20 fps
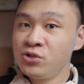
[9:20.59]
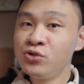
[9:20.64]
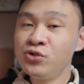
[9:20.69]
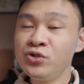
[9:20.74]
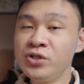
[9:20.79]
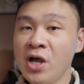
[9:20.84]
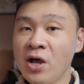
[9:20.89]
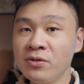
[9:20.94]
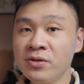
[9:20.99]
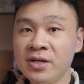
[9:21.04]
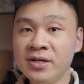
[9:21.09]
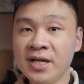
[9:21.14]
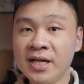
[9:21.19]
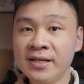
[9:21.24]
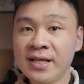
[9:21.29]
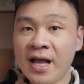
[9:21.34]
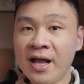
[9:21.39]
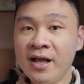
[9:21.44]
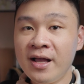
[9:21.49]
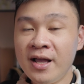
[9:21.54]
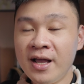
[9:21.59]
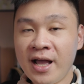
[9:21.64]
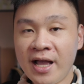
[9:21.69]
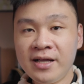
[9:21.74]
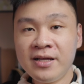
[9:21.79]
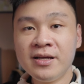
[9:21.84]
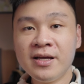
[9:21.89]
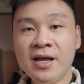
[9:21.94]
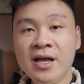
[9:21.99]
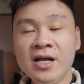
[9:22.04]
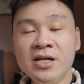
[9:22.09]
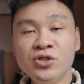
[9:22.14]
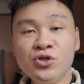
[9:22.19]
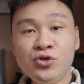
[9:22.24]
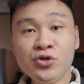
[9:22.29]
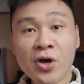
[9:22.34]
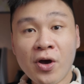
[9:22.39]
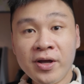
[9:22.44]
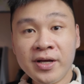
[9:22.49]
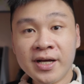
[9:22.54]
需要的人啊，哎
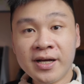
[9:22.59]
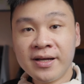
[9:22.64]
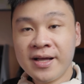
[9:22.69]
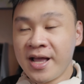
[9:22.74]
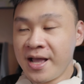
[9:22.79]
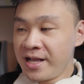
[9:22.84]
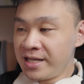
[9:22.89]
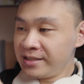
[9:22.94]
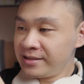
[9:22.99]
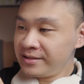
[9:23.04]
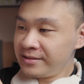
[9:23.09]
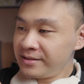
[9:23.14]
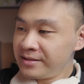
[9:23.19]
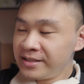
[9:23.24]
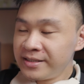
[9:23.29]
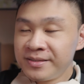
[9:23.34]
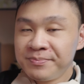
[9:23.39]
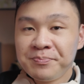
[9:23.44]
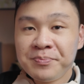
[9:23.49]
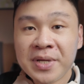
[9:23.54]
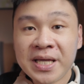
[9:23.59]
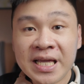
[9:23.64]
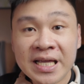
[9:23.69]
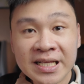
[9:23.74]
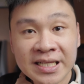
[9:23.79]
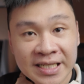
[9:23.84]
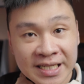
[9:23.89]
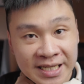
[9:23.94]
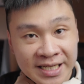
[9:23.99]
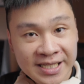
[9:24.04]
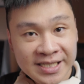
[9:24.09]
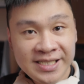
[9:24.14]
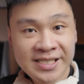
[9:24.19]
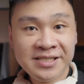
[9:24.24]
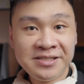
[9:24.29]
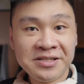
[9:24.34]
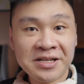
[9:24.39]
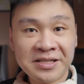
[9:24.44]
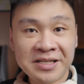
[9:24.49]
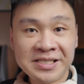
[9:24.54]
需要一个平易
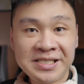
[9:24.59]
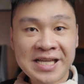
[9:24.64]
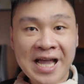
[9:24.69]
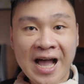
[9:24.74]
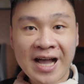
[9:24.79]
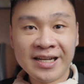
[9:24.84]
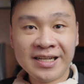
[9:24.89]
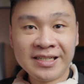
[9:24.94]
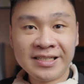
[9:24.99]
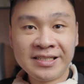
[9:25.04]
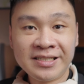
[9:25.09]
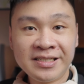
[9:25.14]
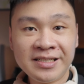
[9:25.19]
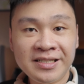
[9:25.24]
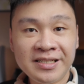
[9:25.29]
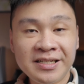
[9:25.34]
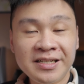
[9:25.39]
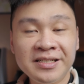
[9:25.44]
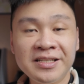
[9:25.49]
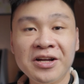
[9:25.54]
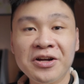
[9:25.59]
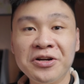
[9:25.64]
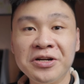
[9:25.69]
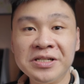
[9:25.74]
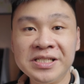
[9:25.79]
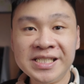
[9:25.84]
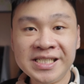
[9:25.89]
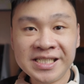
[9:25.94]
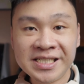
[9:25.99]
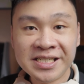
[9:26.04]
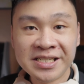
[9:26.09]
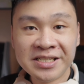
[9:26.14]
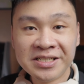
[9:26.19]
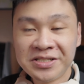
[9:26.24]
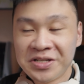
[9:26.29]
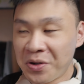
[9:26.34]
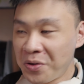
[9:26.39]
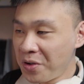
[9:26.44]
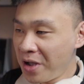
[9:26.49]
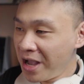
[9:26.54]
近人的价格的耳机，
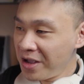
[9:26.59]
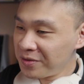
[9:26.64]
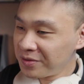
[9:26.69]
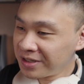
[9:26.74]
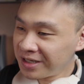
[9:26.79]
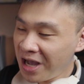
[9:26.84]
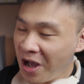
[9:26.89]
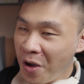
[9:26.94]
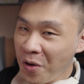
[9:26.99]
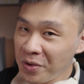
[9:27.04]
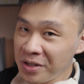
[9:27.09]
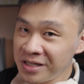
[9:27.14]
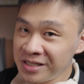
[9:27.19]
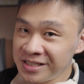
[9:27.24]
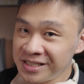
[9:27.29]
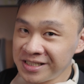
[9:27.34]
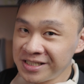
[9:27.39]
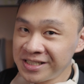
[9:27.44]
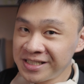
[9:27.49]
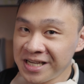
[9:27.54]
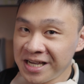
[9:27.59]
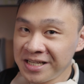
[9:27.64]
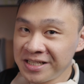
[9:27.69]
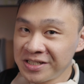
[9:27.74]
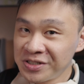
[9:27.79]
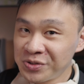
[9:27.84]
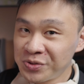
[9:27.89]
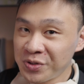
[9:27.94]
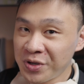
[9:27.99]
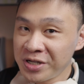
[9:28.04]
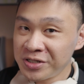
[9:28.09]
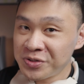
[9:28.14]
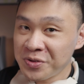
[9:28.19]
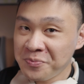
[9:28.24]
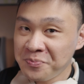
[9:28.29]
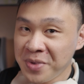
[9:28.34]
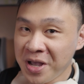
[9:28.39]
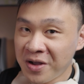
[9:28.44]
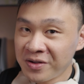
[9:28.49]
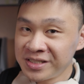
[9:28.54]
然后还有高音质声音的水
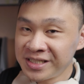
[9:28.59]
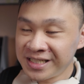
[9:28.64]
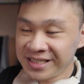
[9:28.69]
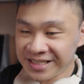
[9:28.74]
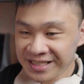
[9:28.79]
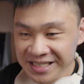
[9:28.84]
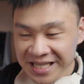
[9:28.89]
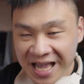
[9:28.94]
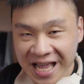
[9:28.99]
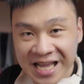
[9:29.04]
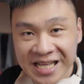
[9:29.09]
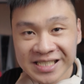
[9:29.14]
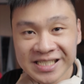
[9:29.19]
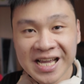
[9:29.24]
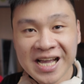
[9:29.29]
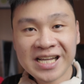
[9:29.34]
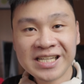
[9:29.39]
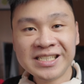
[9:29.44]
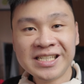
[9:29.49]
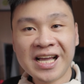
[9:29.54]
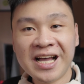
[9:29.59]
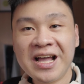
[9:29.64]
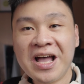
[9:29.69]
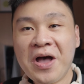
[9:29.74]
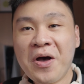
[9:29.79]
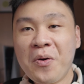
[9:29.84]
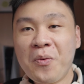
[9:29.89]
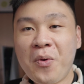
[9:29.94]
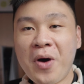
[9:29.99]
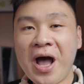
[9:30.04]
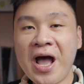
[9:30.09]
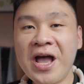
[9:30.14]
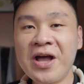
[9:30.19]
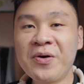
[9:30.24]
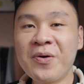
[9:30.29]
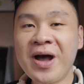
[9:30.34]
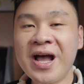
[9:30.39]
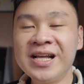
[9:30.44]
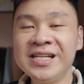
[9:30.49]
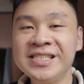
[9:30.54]
准表现，再加上外
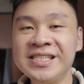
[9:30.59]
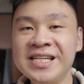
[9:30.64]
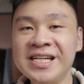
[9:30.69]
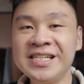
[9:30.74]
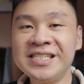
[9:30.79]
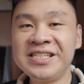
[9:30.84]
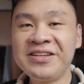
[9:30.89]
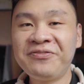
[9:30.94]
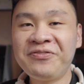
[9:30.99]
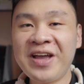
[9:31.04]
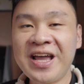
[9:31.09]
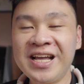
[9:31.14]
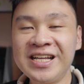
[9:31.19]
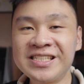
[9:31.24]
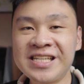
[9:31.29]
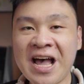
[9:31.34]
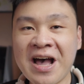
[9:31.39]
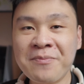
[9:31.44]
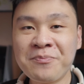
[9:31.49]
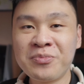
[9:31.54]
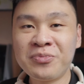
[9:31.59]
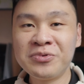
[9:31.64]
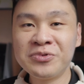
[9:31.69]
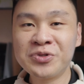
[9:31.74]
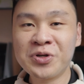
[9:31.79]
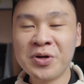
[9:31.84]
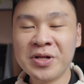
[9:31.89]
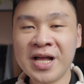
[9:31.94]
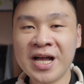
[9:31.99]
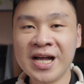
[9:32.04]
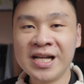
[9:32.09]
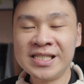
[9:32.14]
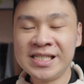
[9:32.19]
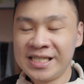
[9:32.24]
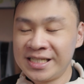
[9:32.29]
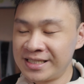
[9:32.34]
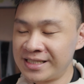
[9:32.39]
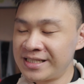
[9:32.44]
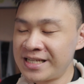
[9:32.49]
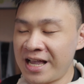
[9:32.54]
观设计非常不错的耳
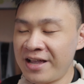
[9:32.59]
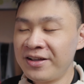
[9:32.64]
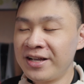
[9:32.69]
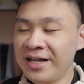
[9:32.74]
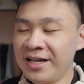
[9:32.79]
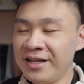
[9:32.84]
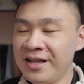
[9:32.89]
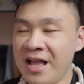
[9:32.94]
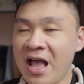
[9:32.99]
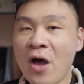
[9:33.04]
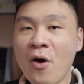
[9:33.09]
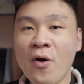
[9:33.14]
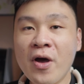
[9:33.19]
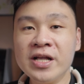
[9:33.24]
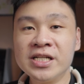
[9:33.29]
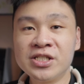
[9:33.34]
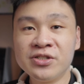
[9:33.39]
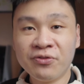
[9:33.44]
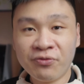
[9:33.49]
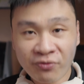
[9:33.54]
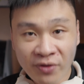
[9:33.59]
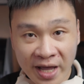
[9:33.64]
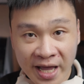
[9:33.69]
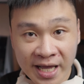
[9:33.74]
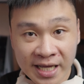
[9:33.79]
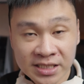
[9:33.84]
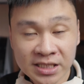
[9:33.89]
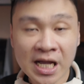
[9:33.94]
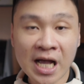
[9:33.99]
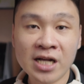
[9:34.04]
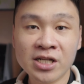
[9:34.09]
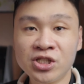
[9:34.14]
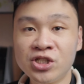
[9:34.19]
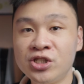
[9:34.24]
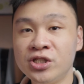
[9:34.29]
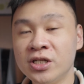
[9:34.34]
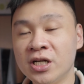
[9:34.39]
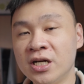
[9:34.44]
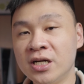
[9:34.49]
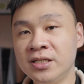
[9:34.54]
机，这个。会是非常
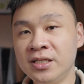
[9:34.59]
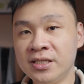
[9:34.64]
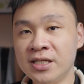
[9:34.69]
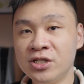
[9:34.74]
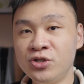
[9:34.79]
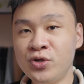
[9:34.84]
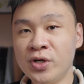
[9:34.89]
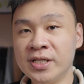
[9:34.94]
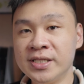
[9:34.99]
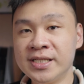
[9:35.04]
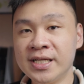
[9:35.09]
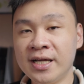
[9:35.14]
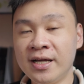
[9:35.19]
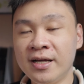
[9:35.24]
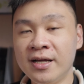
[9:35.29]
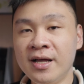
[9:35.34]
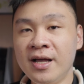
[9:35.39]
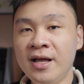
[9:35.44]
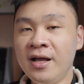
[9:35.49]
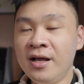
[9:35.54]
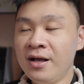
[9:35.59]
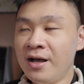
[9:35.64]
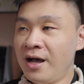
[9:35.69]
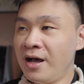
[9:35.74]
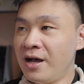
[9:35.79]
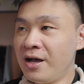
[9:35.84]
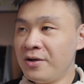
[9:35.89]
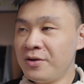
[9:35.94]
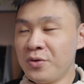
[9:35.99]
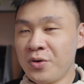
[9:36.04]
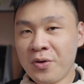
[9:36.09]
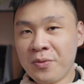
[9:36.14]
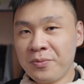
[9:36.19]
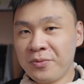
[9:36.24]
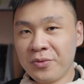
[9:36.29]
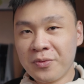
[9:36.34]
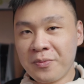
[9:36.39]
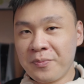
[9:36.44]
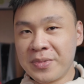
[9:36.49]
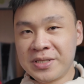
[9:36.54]
适合你的选择啊！我
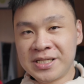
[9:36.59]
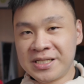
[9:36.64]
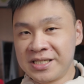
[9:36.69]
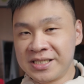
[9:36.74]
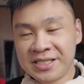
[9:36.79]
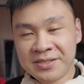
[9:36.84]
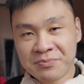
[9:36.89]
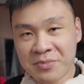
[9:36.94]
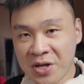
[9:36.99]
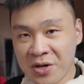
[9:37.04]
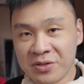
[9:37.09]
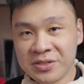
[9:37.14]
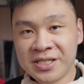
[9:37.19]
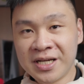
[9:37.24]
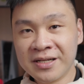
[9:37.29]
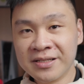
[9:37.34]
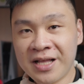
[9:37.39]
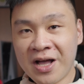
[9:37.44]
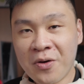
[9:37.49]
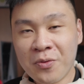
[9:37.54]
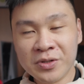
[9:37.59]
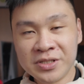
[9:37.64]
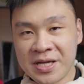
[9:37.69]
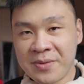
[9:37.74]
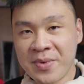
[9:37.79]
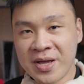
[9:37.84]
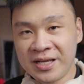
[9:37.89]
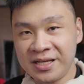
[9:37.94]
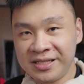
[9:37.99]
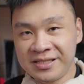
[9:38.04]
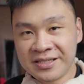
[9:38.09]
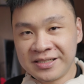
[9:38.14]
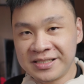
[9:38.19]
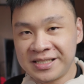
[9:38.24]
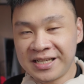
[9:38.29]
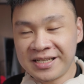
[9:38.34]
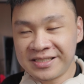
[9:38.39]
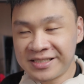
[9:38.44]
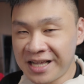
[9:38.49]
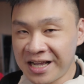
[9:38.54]
我们真的是没有想到，我前面一而
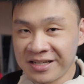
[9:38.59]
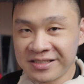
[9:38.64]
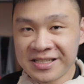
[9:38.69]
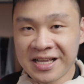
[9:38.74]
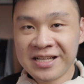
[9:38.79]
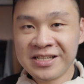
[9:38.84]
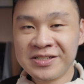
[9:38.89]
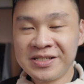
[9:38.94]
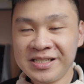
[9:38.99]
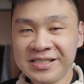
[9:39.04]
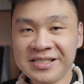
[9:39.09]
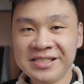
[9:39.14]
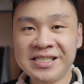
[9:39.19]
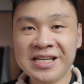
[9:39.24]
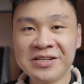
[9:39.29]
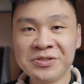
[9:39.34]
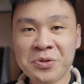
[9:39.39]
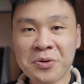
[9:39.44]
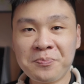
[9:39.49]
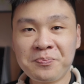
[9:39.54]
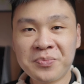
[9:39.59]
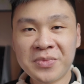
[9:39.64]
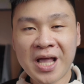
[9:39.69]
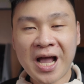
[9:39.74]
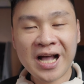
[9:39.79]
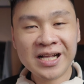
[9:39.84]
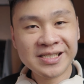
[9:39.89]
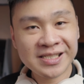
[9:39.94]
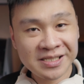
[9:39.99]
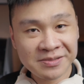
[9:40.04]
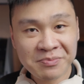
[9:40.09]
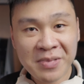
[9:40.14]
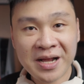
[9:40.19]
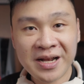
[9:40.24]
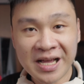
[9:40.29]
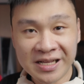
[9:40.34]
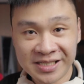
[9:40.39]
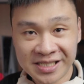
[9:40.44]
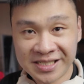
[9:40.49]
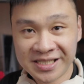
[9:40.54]
再，再而三的一直讲说，它只卖
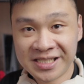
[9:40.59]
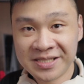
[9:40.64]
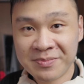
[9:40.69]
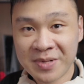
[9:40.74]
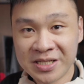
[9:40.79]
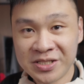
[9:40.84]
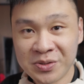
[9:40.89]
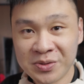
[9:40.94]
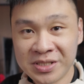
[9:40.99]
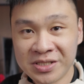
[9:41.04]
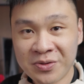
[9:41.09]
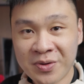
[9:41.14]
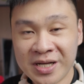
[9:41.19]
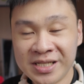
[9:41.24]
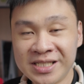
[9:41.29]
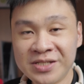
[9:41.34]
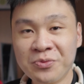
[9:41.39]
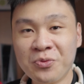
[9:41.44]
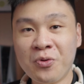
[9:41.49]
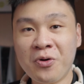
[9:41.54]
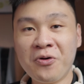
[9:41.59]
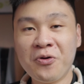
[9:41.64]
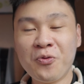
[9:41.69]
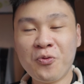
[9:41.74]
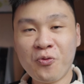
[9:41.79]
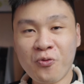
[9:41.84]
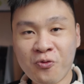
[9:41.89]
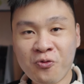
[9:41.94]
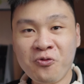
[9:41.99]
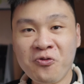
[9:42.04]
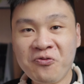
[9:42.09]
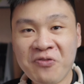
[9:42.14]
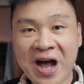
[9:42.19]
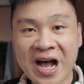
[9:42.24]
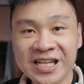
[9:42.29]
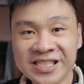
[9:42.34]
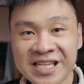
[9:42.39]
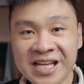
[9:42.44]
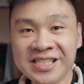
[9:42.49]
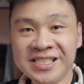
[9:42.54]
两千四百九十块，是我无
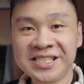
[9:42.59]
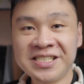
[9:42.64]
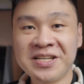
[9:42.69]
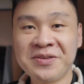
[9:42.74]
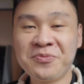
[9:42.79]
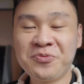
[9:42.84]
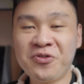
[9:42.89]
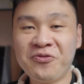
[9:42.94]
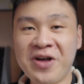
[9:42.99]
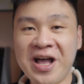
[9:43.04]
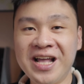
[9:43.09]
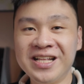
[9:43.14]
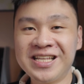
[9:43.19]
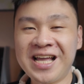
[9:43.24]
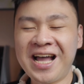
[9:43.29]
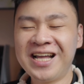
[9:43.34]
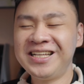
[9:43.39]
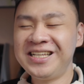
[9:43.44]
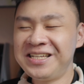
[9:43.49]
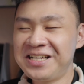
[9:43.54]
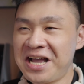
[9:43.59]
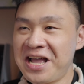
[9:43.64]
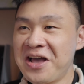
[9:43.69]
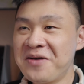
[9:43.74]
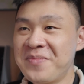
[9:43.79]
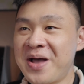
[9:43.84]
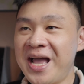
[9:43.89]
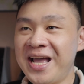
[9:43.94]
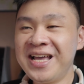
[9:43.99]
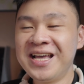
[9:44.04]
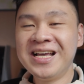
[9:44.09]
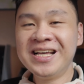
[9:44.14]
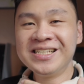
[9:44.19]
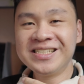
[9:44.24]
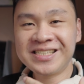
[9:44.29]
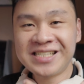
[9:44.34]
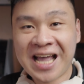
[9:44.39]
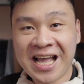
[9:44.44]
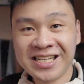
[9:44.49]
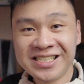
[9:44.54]
法相信的部分。它应该要卖
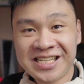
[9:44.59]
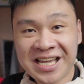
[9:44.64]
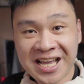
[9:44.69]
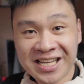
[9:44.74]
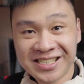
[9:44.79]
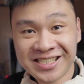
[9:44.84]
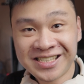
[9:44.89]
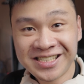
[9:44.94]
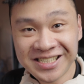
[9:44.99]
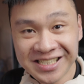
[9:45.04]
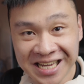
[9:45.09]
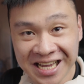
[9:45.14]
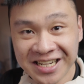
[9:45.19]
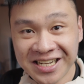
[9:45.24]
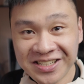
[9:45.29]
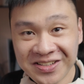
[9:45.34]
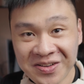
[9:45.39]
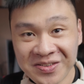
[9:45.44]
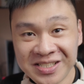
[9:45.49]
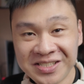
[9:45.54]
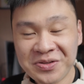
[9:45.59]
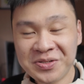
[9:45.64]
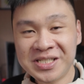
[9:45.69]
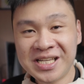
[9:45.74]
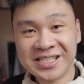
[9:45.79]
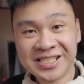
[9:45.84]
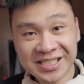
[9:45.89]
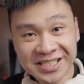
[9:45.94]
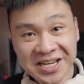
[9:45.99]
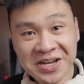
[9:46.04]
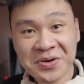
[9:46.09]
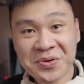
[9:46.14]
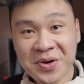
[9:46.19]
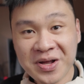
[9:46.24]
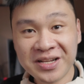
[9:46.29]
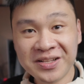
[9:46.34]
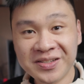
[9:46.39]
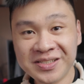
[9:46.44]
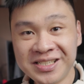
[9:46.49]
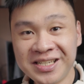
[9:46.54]
三千、四千的东西，甚至更贵
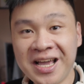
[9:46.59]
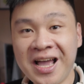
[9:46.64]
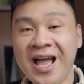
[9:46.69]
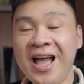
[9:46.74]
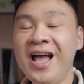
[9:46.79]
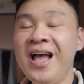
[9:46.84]
的东西。